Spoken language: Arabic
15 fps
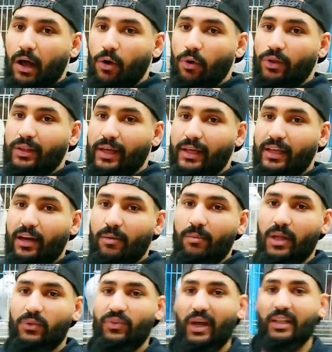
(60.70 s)
اهو ده الجير
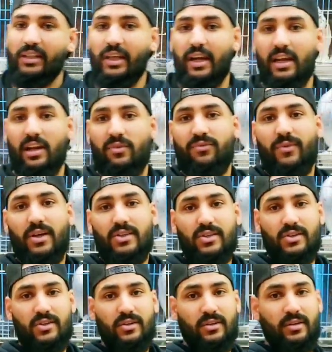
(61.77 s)
المطفي عندنا هنا في
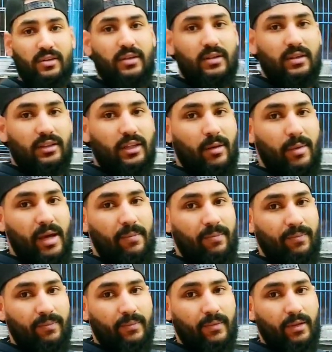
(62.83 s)
مصر
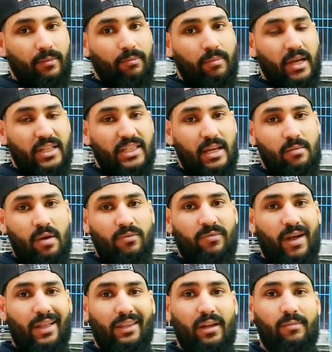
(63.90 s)
تمام بيتسمى في
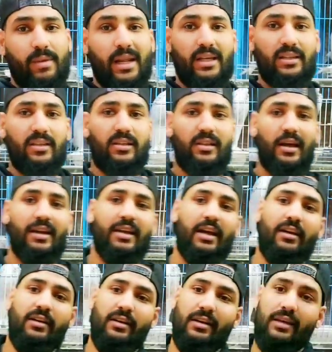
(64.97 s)
بعض البلاد
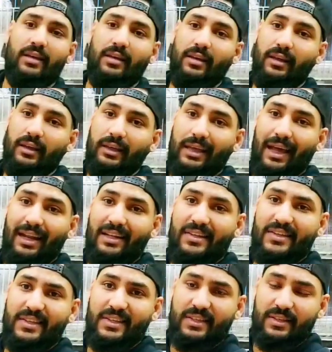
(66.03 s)
التانية
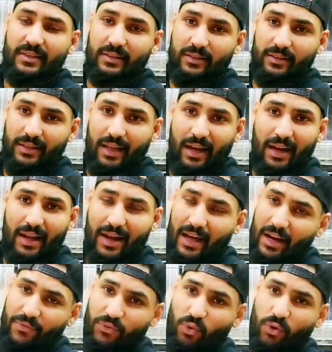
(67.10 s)
كلس ده اللي انا
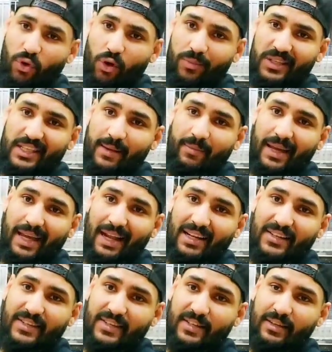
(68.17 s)
عرفته ان هو بيتسمى
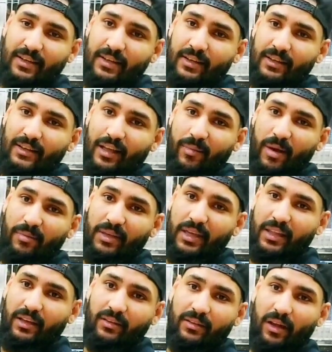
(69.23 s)
كلس تمام
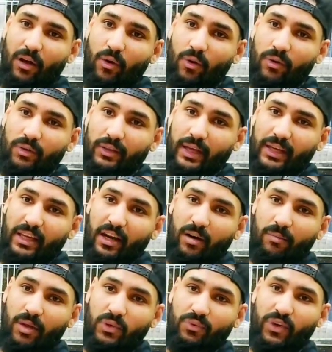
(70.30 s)
كده اهو ده
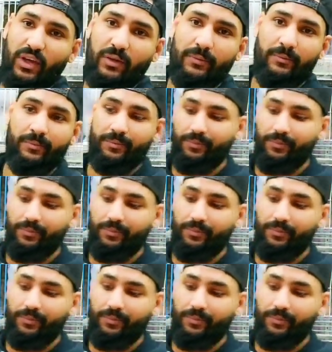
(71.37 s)
الجير المطفي